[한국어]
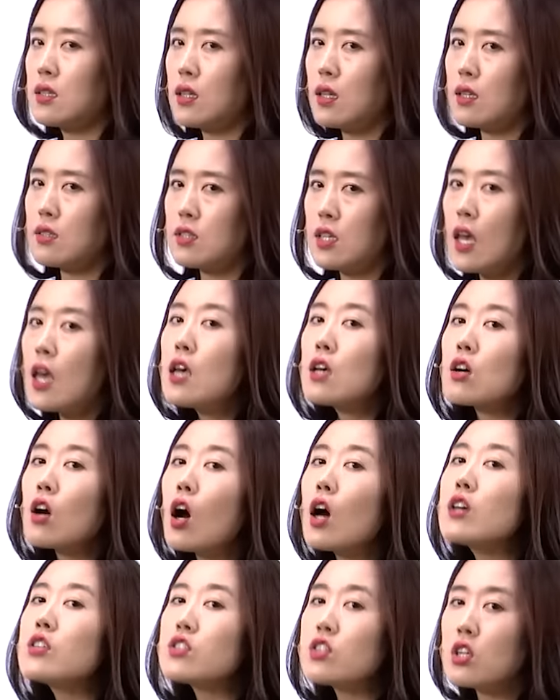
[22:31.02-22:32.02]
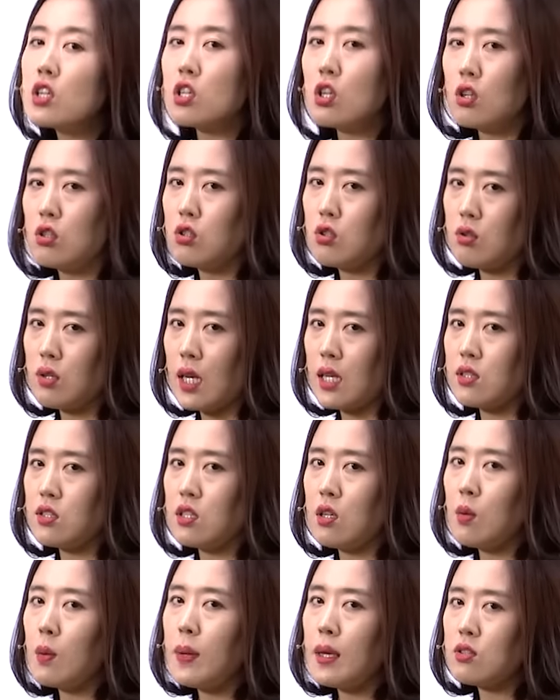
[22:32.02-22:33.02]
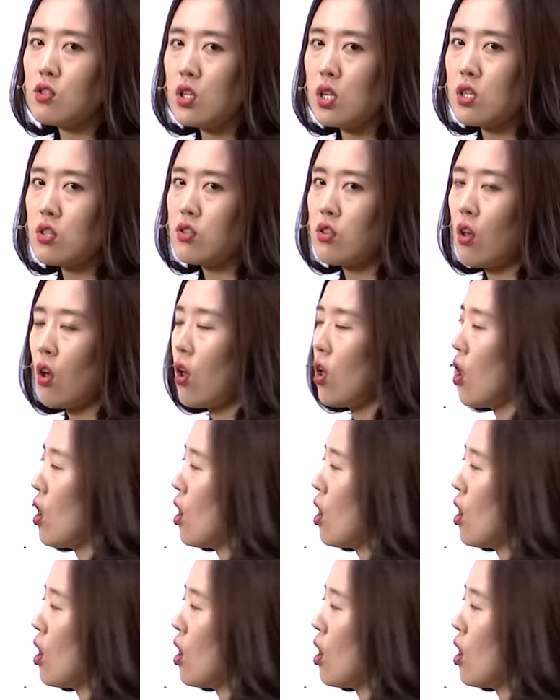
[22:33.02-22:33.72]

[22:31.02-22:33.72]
그때 당시에 컨설턴트로 같이 협업한 적이 있어.